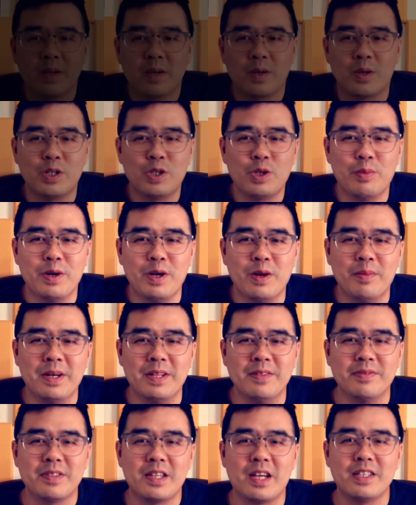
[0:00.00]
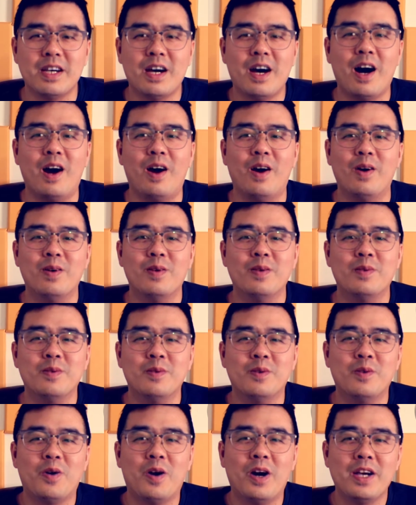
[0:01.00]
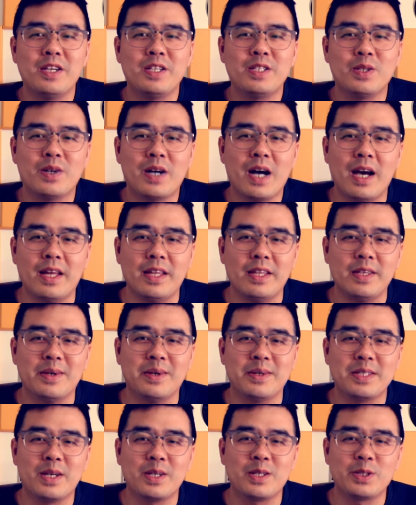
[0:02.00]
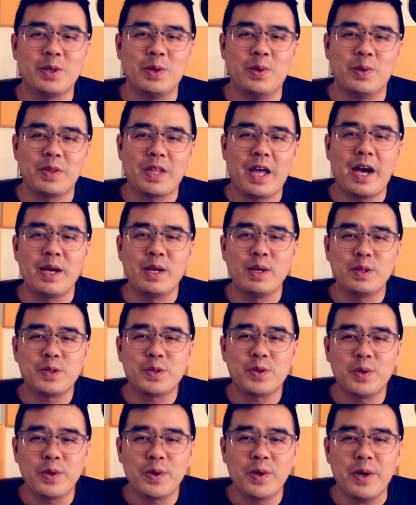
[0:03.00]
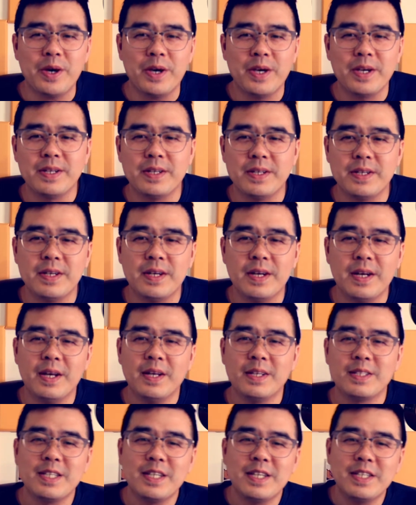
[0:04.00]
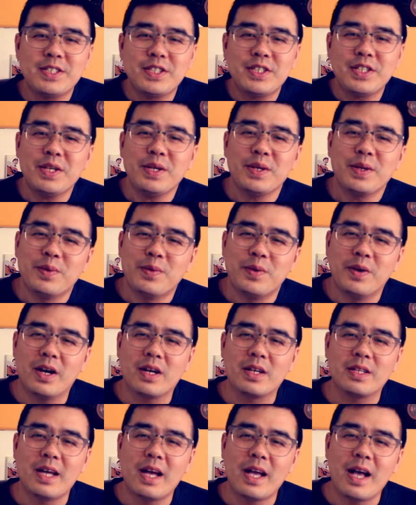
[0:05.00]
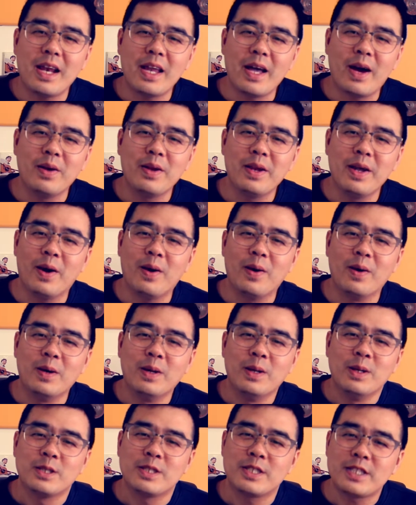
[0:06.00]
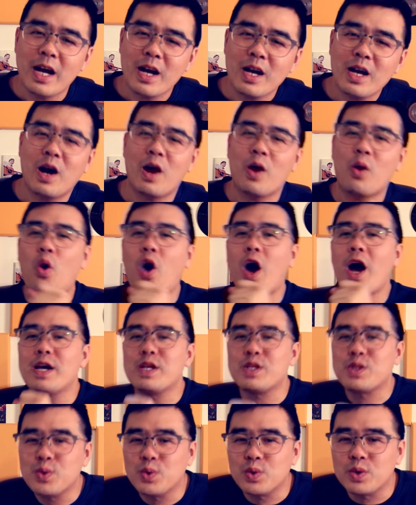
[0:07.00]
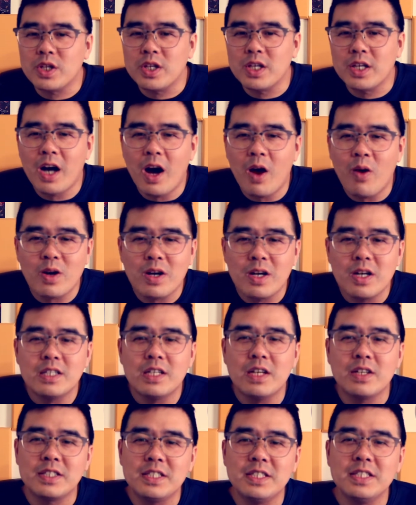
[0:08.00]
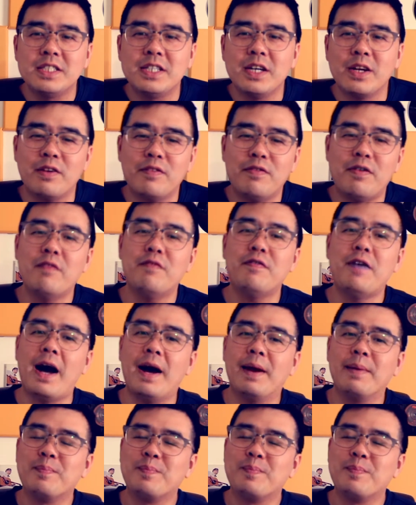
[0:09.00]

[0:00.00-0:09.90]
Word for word: 观众朋友们，大家好，欢迎收看尤教授谈音说乐。这一期我要跟大家聊一聊三个快速提高歌唱技巧的方法。